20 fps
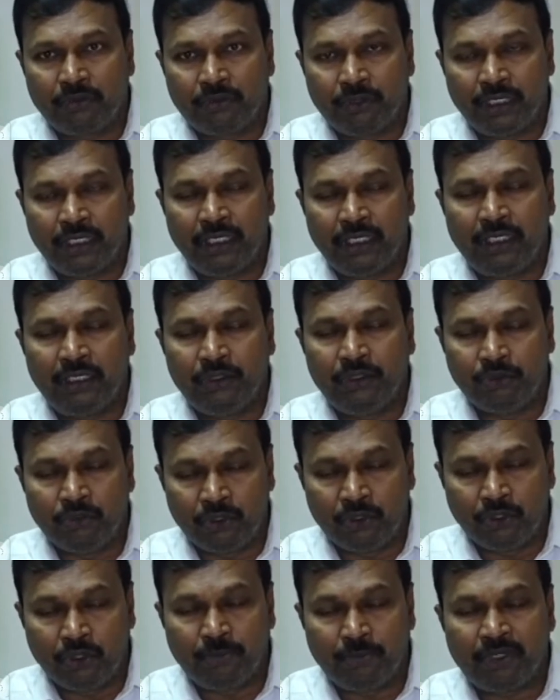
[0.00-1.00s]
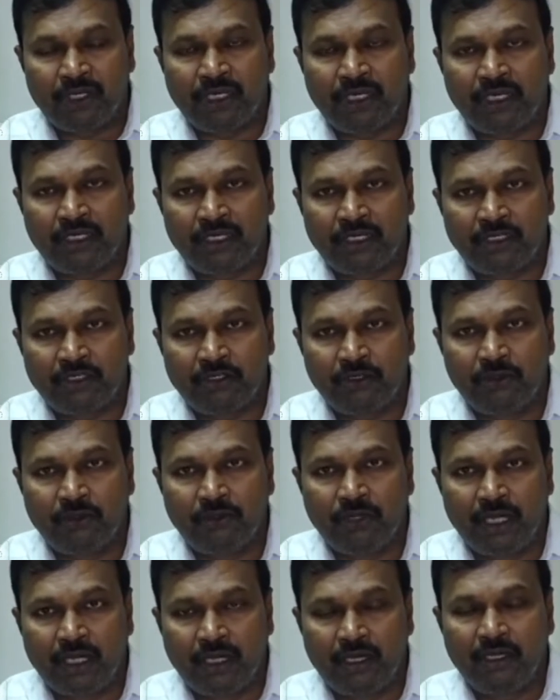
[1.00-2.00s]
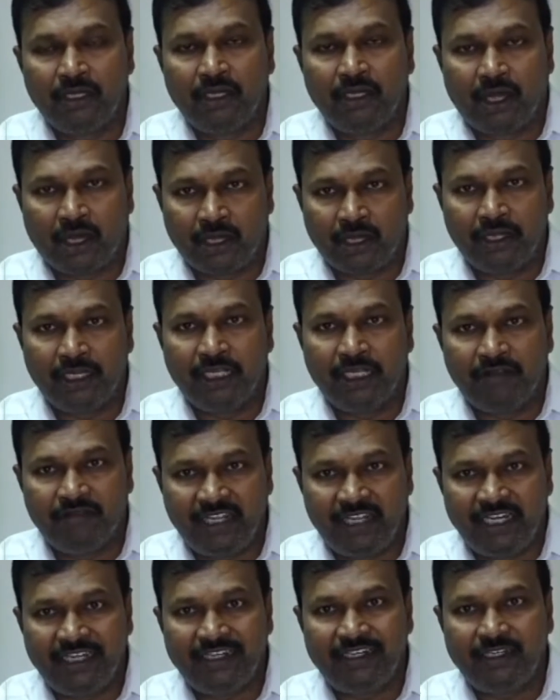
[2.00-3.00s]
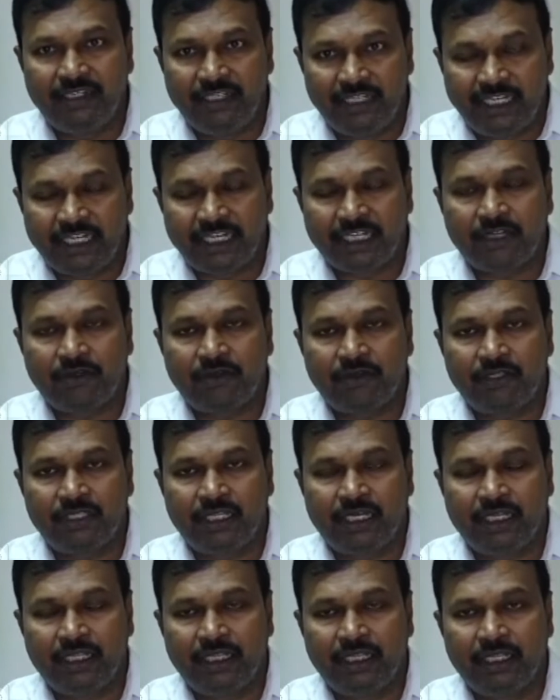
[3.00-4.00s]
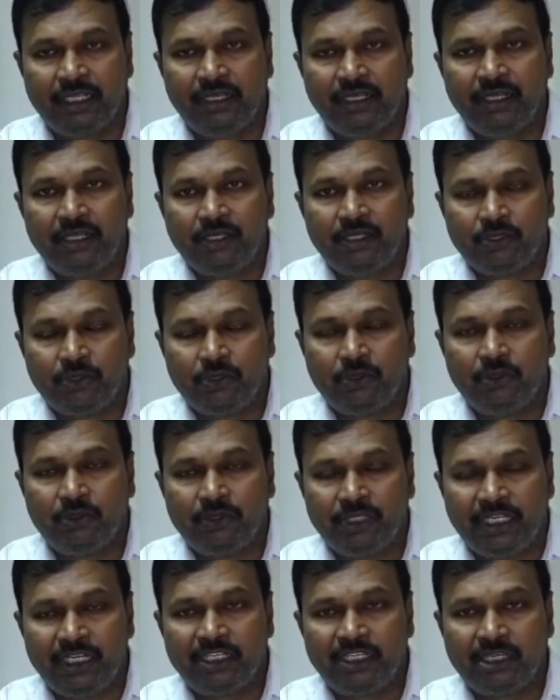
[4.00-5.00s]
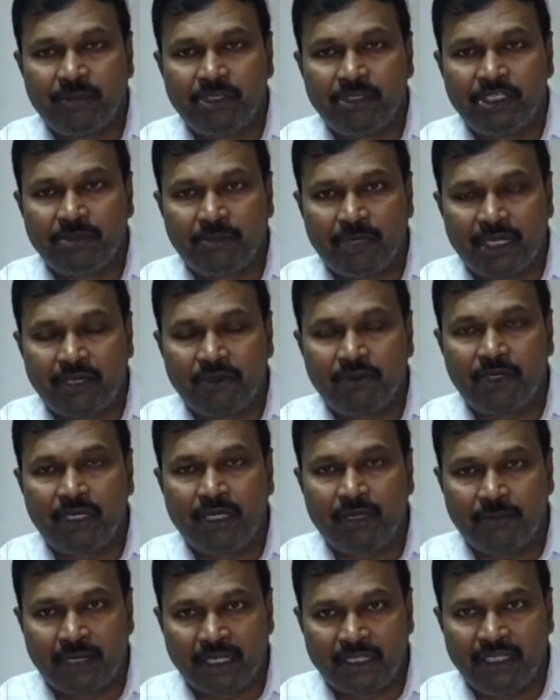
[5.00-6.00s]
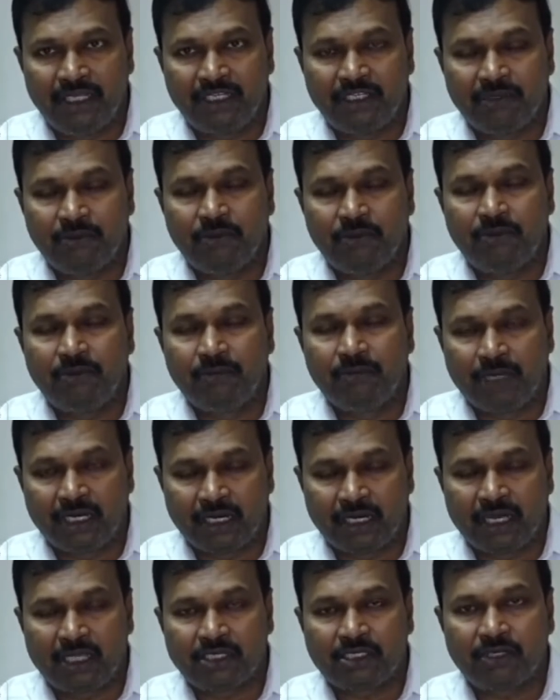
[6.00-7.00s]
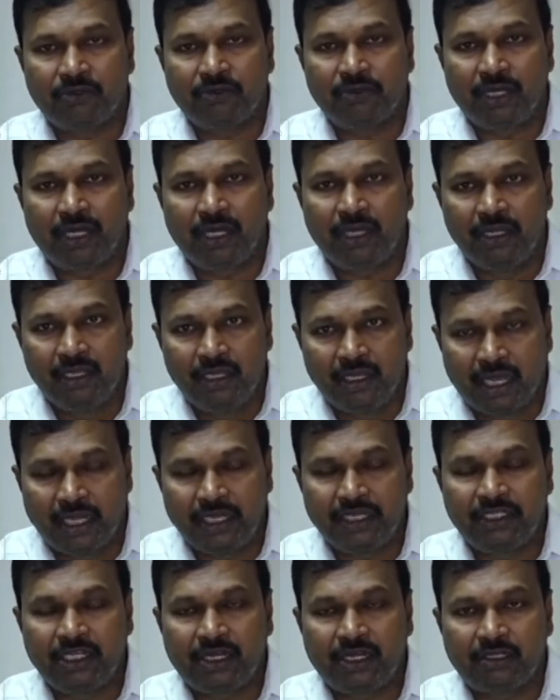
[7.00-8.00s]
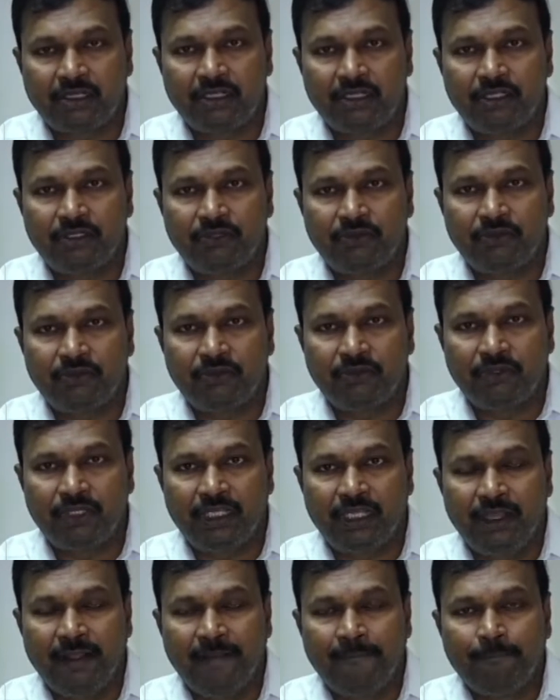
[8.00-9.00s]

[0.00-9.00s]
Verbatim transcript: కొన్ని యూరోపియన్ కంట్రీస్లో కూడా ఆల్రెడీ ఈ వేరియంట్ డిటెక్ట్ అవ్వడం జరిగింది సో దీనికి సంబంధించి మనం కూడా మన దేశము మన రాష్ట్రం కూడా అన్ని జాగ్రత్తలు తీసుకుంటుంది